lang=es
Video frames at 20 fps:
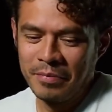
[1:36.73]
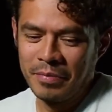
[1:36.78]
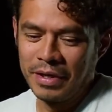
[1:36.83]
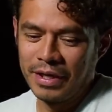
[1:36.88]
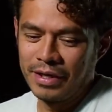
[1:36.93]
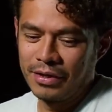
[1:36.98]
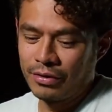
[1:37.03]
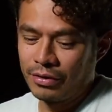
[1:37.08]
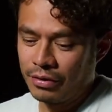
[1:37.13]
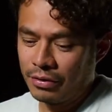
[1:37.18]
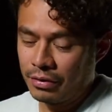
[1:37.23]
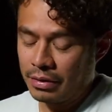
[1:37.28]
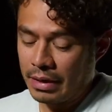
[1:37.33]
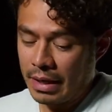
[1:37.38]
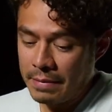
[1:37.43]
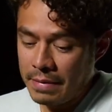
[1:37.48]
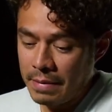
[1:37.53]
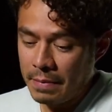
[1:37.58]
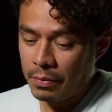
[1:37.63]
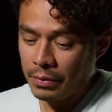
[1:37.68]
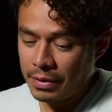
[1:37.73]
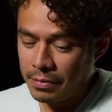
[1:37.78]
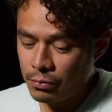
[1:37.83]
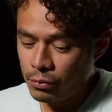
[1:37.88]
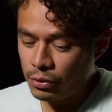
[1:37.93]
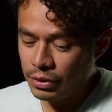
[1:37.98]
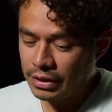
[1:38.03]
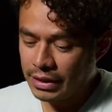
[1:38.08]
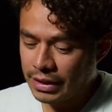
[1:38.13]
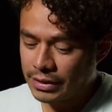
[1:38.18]
Pero a mí me pone
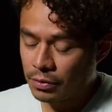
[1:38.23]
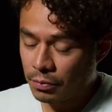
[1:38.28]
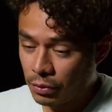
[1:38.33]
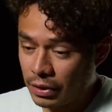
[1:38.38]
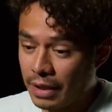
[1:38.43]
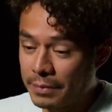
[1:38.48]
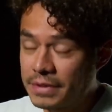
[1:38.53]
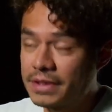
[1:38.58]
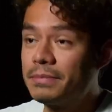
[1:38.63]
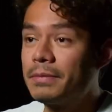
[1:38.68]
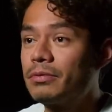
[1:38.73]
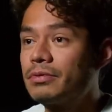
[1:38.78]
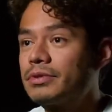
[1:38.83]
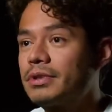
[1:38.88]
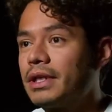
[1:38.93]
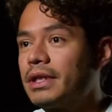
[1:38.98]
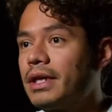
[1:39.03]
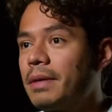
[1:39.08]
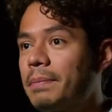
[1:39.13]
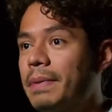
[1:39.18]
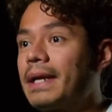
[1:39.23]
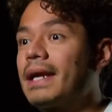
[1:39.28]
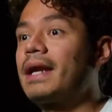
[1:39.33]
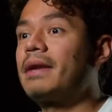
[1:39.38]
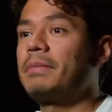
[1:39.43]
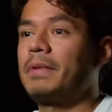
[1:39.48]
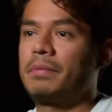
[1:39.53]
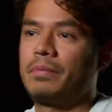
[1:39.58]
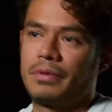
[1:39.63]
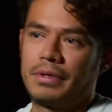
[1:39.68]
muy tenso porque a mí sí me gustaría
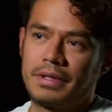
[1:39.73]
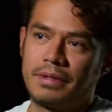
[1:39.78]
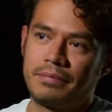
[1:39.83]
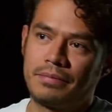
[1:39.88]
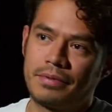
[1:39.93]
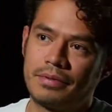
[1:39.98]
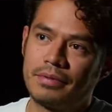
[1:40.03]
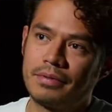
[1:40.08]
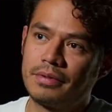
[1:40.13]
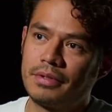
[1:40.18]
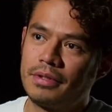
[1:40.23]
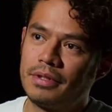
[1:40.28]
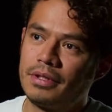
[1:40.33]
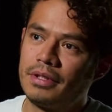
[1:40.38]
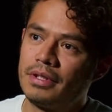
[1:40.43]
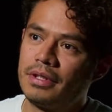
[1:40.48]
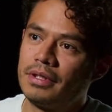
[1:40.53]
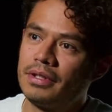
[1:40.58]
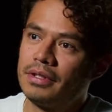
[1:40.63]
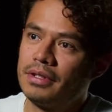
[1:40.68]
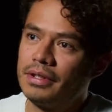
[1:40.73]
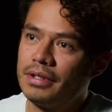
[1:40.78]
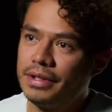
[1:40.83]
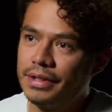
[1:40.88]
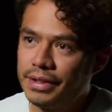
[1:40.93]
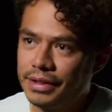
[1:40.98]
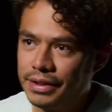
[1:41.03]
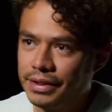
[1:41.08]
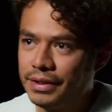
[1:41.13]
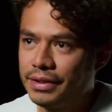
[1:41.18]
pararme, por ejemplo. Mm.
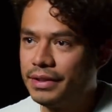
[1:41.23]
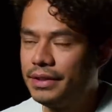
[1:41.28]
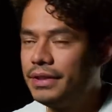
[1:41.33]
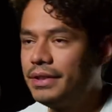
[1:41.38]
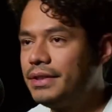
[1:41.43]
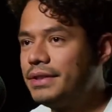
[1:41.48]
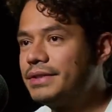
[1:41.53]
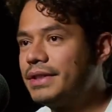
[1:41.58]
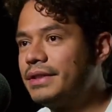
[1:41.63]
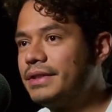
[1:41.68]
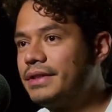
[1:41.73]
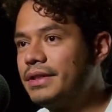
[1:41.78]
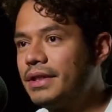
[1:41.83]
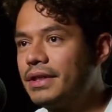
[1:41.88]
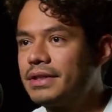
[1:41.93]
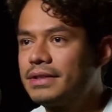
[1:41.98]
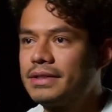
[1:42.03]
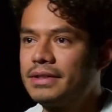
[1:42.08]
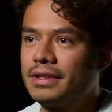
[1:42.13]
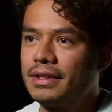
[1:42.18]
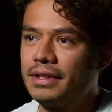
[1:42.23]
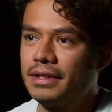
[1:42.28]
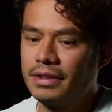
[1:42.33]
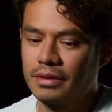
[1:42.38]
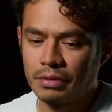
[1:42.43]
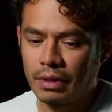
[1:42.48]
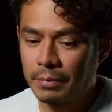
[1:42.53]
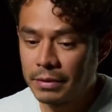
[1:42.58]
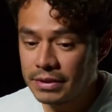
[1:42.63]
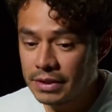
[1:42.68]
Y, sentir
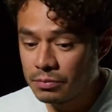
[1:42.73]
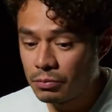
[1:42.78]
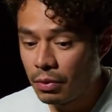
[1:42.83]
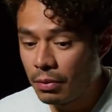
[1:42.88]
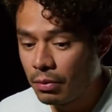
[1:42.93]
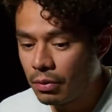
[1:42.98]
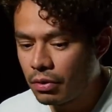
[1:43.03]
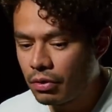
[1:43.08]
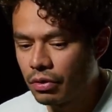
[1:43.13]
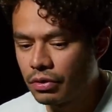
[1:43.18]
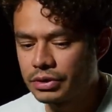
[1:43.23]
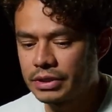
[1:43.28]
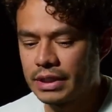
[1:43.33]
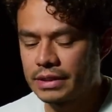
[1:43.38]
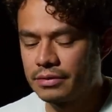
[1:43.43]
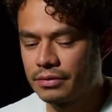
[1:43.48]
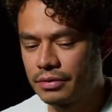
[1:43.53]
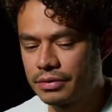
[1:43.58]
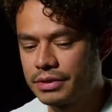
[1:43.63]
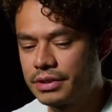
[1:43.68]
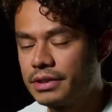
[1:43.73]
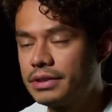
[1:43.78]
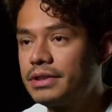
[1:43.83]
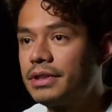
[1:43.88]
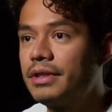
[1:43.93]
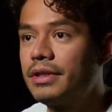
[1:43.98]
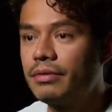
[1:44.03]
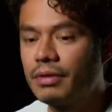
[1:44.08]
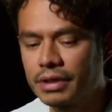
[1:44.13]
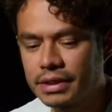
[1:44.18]
este. A veces muevo cosas, ¿no? Si,
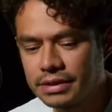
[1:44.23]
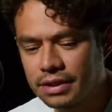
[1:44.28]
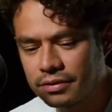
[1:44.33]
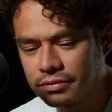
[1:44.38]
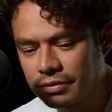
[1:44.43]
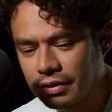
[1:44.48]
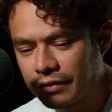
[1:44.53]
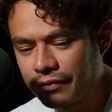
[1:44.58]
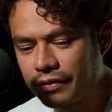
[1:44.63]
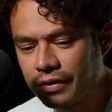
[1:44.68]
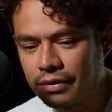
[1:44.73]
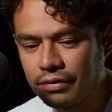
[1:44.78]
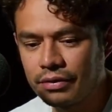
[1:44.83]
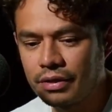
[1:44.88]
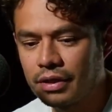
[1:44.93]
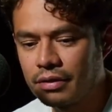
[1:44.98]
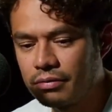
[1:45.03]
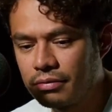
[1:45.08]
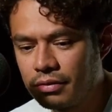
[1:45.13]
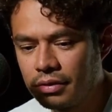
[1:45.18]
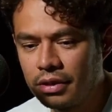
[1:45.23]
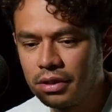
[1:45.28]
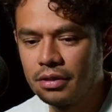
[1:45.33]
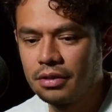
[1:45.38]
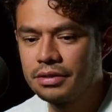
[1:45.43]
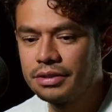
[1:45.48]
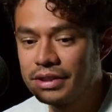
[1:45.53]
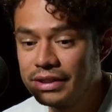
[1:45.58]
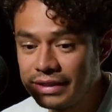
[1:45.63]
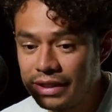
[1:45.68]
digo, aquí está su café, doña Lu,
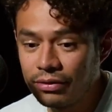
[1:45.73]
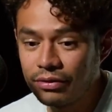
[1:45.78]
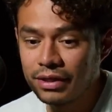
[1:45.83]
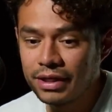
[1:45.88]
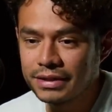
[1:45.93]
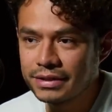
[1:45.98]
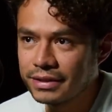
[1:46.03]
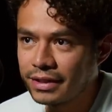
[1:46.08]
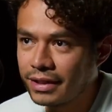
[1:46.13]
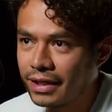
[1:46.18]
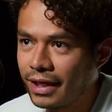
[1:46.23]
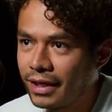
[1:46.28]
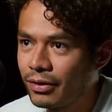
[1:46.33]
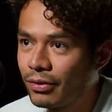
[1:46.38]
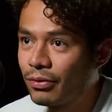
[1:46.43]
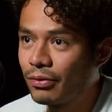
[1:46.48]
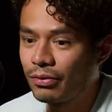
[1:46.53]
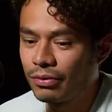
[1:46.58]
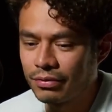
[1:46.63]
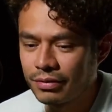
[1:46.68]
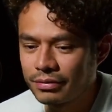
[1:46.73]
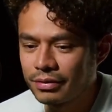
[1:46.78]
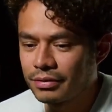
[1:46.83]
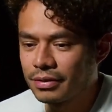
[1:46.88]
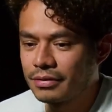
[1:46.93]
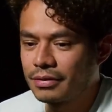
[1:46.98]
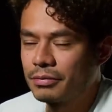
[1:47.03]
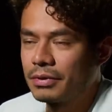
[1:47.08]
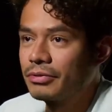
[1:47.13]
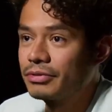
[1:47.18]
sí tengo que hacer algo,
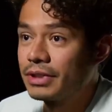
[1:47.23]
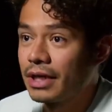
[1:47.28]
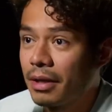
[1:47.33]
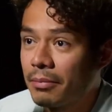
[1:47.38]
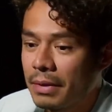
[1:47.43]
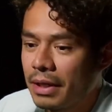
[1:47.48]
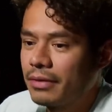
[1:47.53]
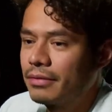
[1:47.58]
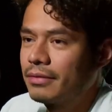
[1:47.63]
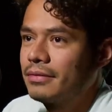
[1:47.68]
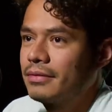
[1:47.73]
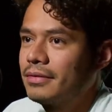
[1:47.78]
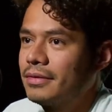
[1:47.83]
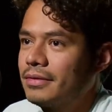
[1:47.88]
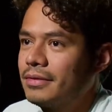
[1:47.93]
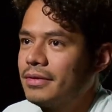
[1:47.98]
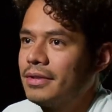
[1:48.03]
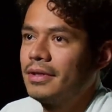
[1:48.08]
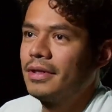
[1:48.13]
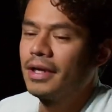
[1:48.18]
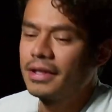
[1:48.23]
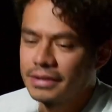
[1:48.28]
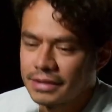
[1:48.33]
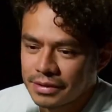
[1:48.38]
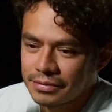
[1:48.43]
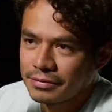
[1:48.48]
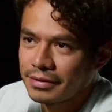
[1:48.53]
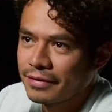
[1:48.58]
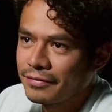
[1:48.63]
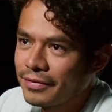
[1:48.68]
aunque sea la mano. Aquí
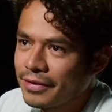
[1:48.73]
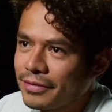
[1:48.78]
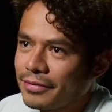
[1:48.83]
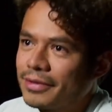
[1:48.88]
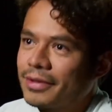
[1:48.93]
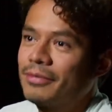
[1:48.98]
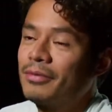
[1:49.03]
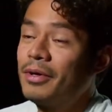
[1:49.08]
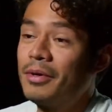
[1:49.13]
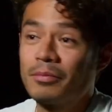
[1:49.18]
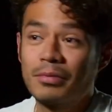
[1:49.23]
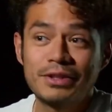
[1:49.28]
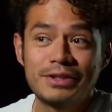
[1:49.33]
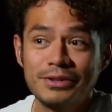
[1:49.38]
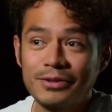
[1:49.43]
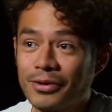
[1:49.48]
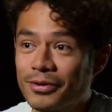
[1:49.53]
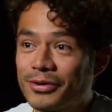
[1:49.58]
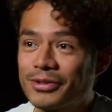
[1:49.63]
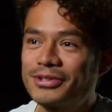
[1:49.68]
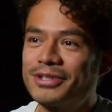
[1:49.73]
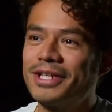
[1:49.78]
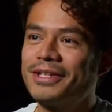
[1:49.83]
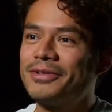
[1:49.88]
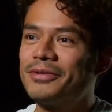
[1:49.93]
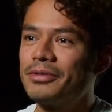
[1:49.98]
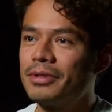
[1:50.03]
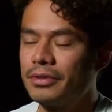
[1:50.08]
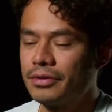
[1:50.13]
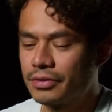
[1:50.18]
está su café, doña Lu. Si no, no
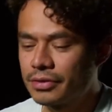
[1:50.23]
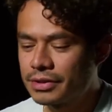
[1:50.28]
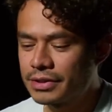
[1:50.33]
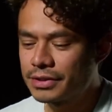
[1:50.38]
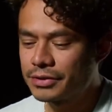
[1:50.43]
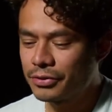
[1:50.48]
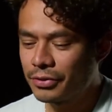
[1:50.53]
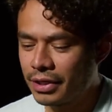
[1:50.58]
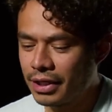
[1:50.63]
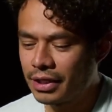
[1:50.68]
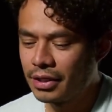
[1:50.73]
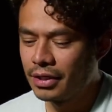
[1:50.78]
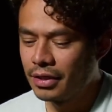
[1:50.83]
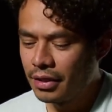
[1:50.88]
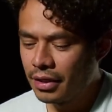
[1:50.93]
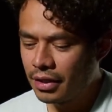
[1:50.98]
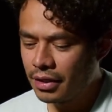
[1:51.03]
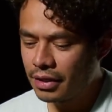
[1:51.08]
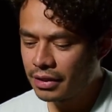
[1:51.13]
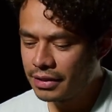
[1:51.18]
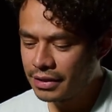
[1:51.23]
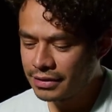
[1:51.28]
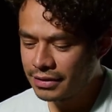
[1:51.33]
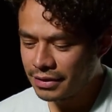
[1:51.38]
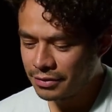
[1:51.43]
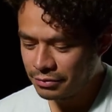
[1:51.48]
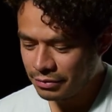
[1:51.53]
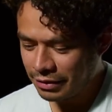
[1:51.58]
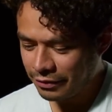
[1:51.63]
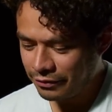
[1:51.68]
siento y entonces suena, aquí
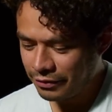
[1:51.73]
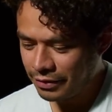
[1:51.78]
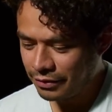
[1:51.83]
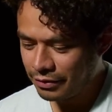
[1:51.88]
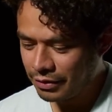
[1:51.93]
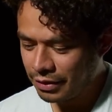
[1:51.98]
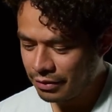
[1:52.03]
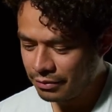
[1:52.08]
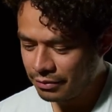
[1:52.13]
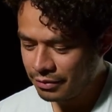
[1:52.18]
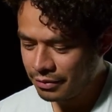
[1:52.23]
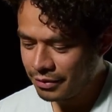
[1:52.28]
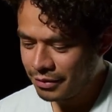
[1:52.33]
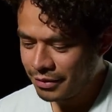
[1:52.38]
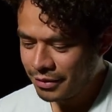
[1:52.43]
está su café, doña Lu.